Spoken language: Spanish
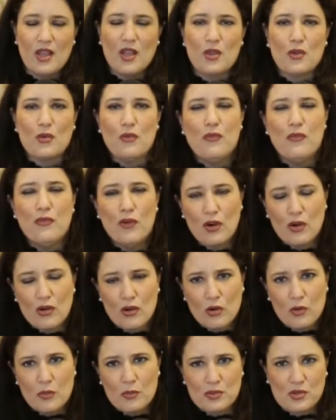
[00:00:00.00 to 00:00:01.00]
Y un
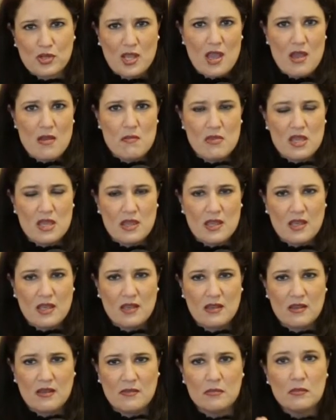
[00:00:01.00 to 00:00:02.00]
foco, pues, ¿qué emite?
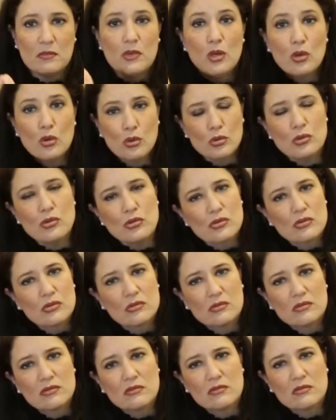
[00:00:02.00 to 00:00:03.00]
Luz.
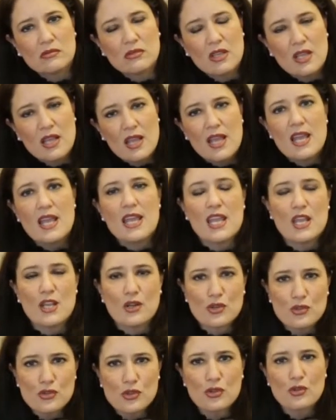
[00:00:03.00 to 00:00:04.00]
Y
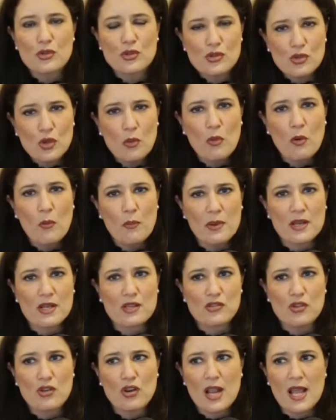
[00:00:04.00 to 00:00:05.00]
nosotros como
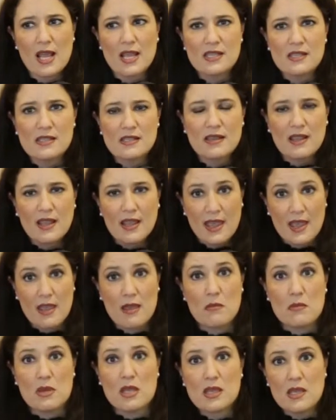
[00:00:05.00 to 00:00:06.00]
personas, ¿qué
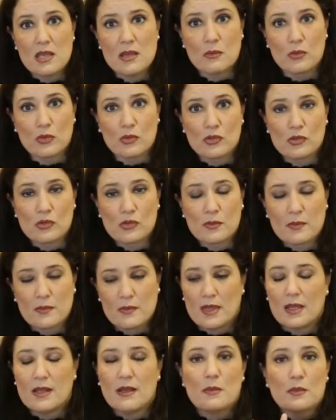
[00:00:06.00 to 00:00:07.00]
emitimos?
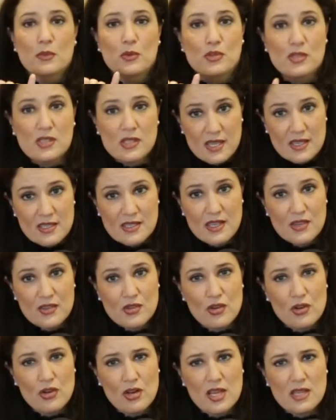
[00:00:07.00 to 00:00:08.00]
Pues
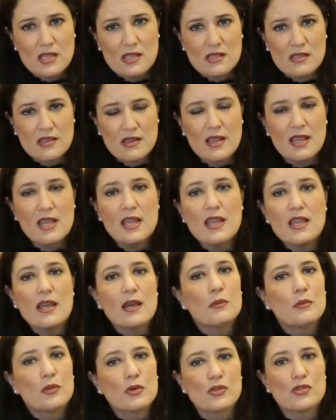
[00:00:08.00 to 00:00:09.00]
sensaciones y
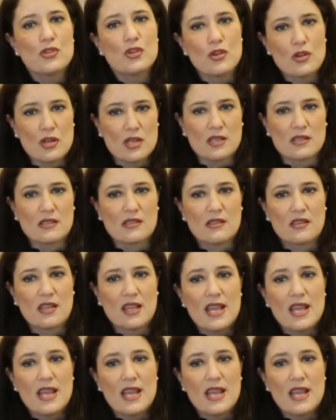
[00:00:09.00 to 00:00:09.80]
emociones.